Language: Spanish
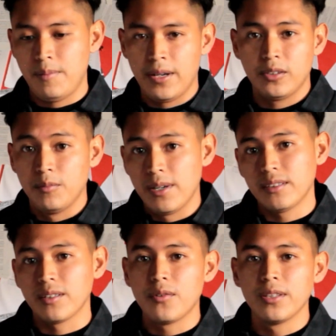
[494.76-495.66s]
tomarte en
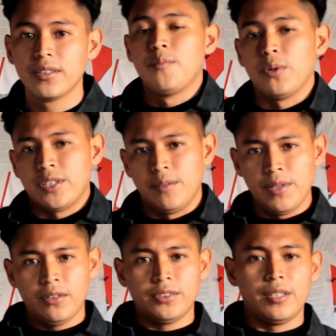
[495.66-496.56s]
cuenta. Pues amigos,
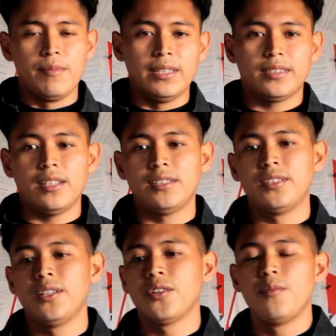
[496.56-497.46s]
sin más que decir,
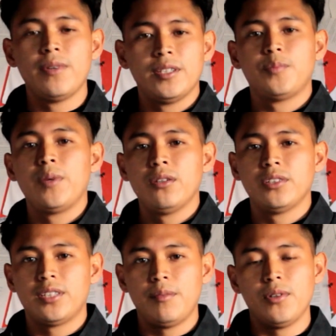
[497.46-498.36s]
yo me despido. Si el
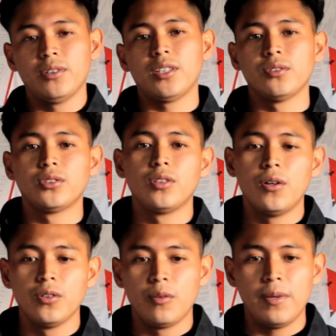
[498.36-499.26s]
video te gustó, no
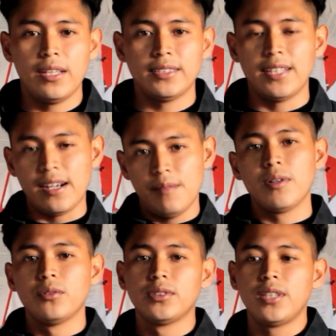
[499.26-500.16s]
olvides darle me
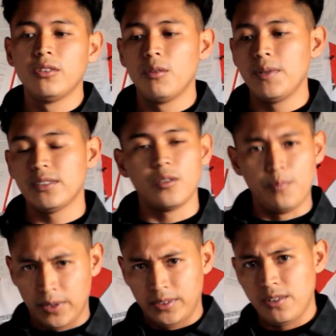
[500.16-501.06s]
gusta, no olvides
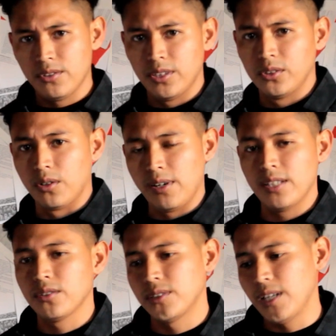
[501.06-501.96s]
compartirnos en tus redes
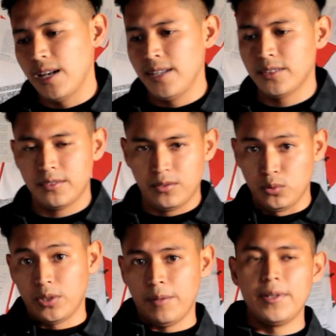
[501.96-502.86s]
sociales,
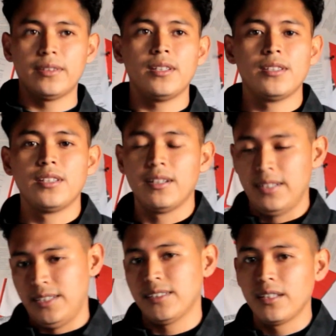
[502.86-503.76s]
suscribirte si, si
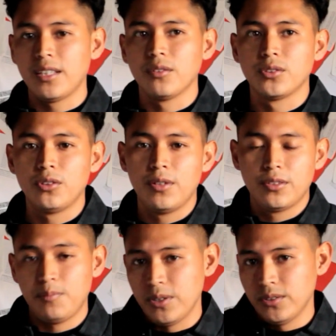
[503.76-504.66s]
es que te gustó, eso
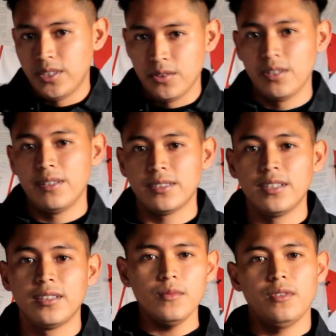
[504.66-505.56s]
pues nos ayuda
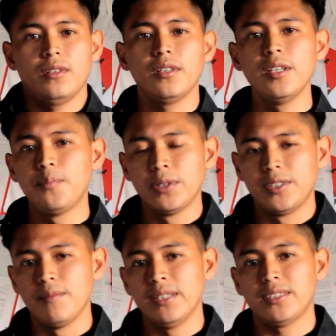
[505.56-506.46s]
bastante. Y pues sin
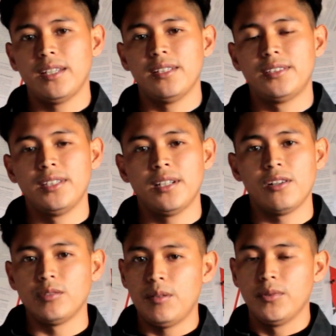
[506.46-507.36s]
más que decir, nos
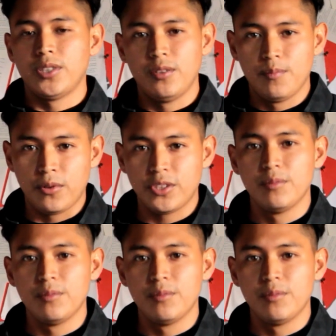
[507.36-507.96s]
vemos en un próximo